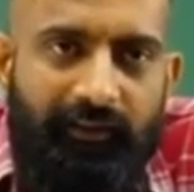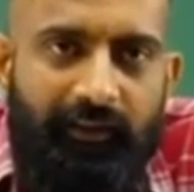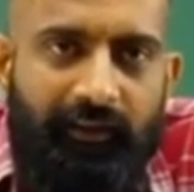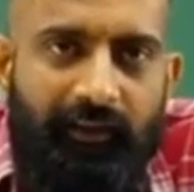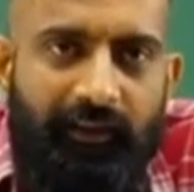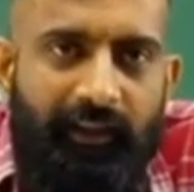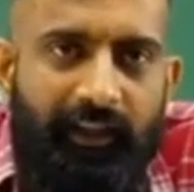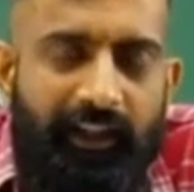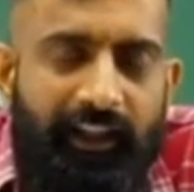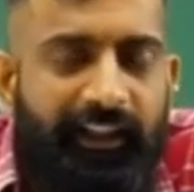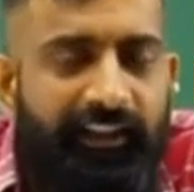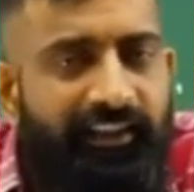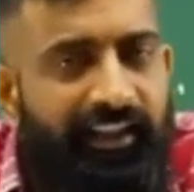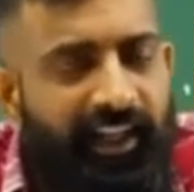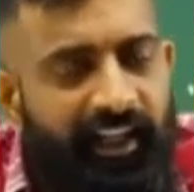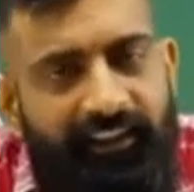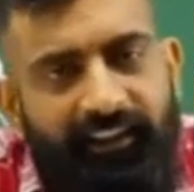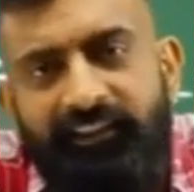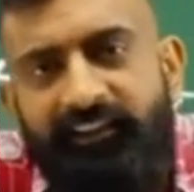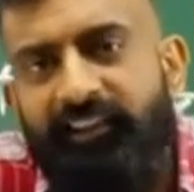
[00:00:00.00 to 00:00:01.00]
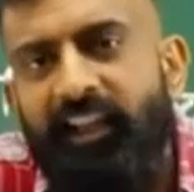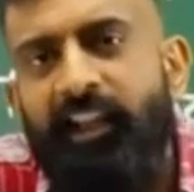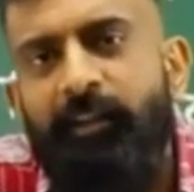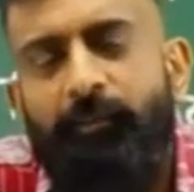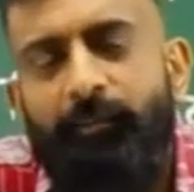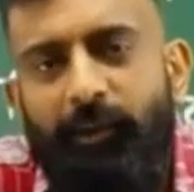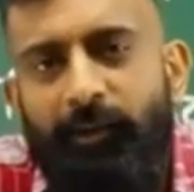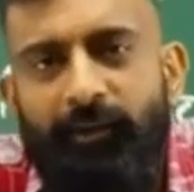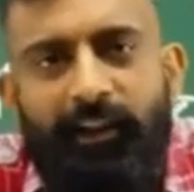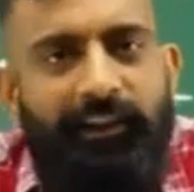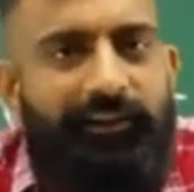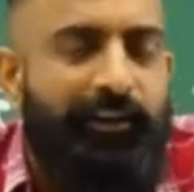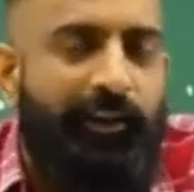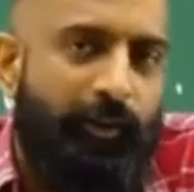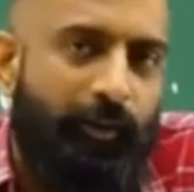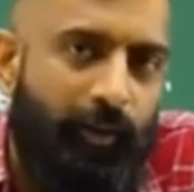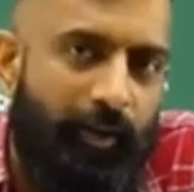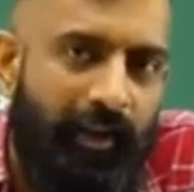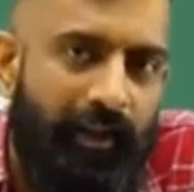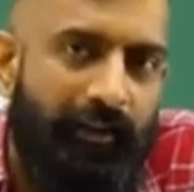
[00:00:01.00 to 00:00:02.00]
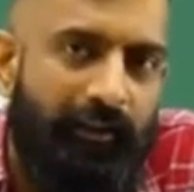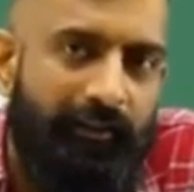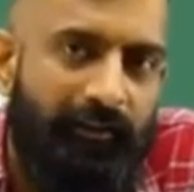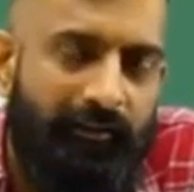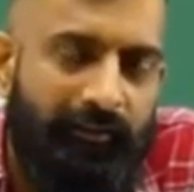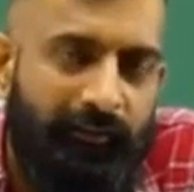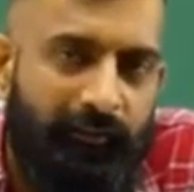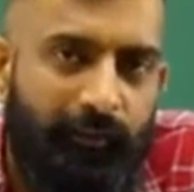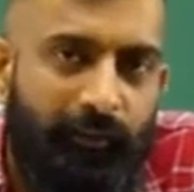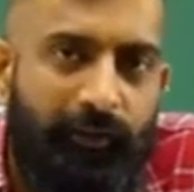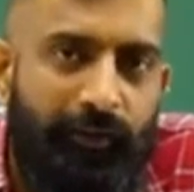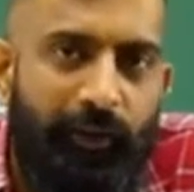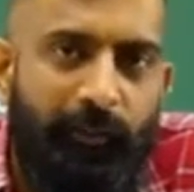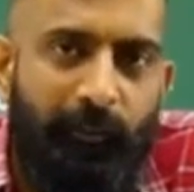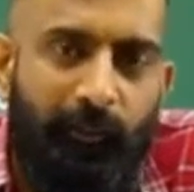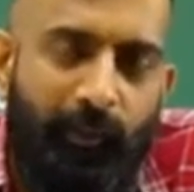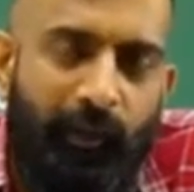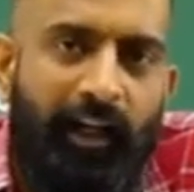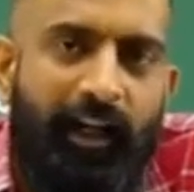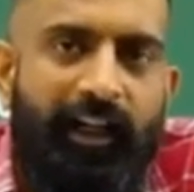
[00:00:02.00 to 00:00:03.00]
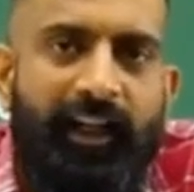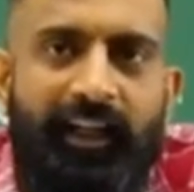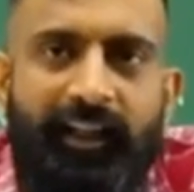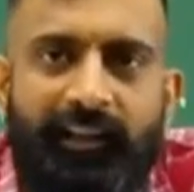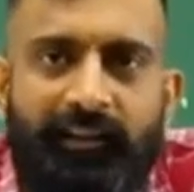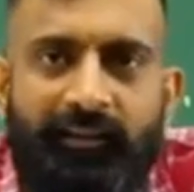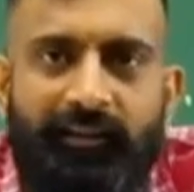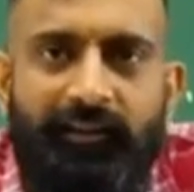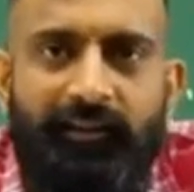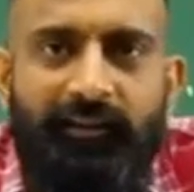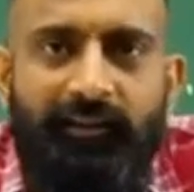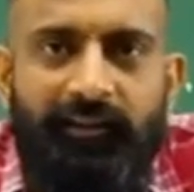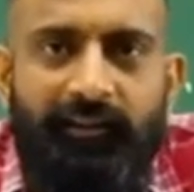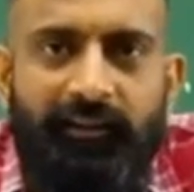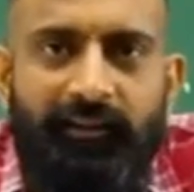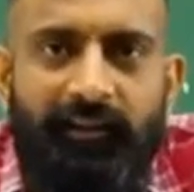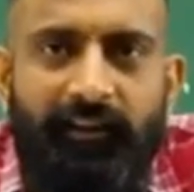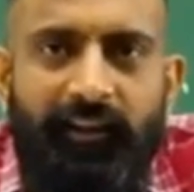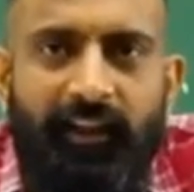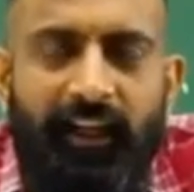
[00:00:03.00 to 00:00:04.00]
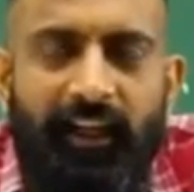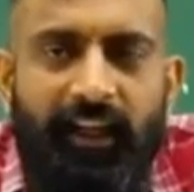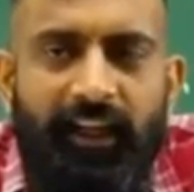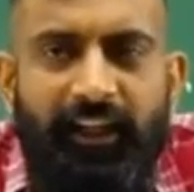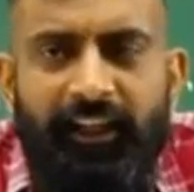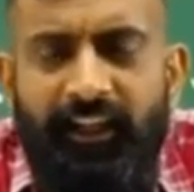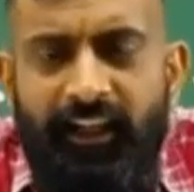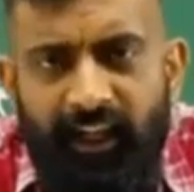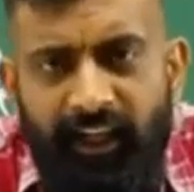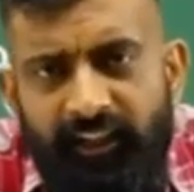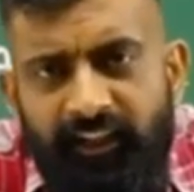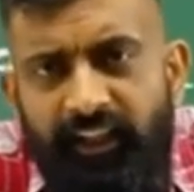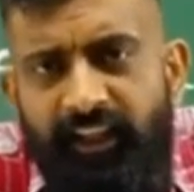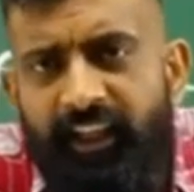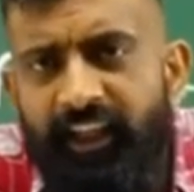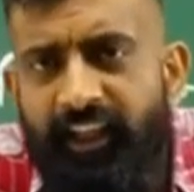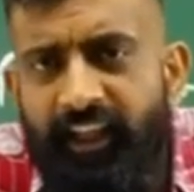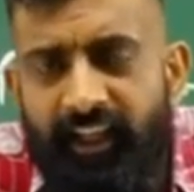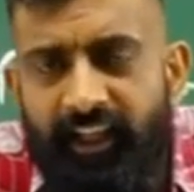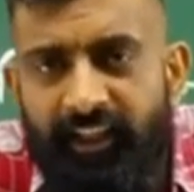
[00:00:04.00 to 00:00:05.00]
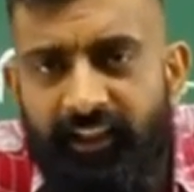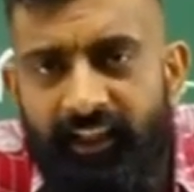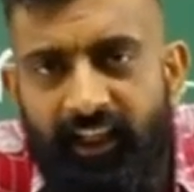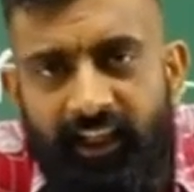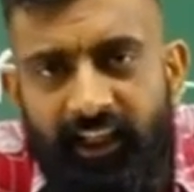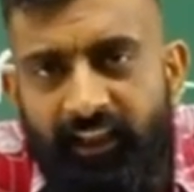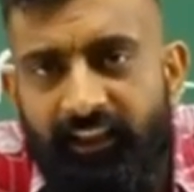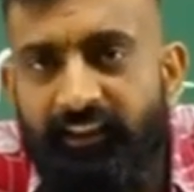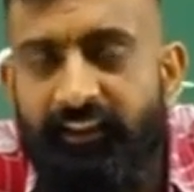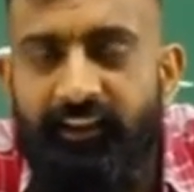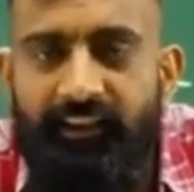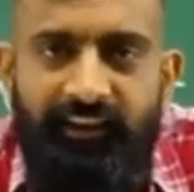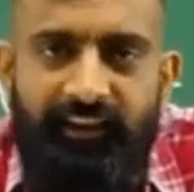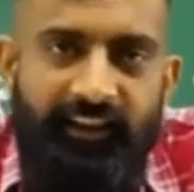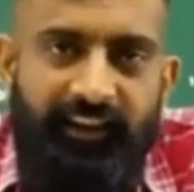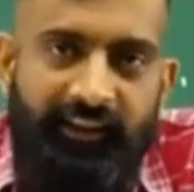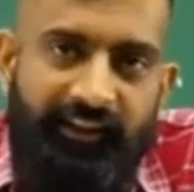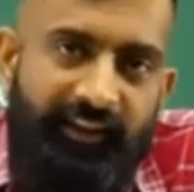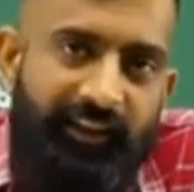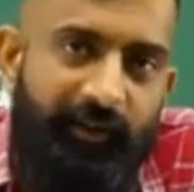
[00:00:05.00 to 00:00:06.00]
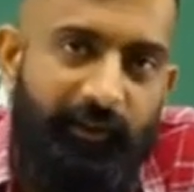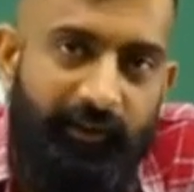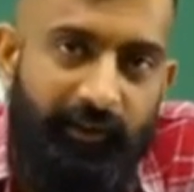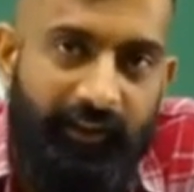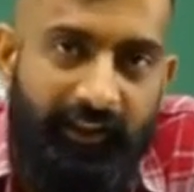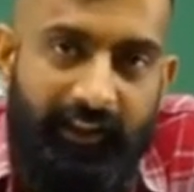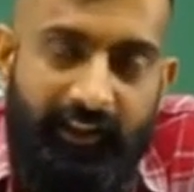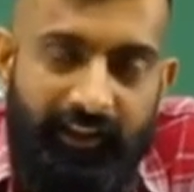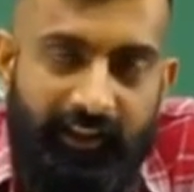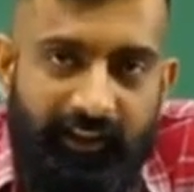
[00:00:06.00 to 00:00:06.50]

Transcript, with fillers: इस राजस्थान प्रवास के दौरान उनकी मुलाकात खेतड़ी के राजा अजीत सिंह से होती है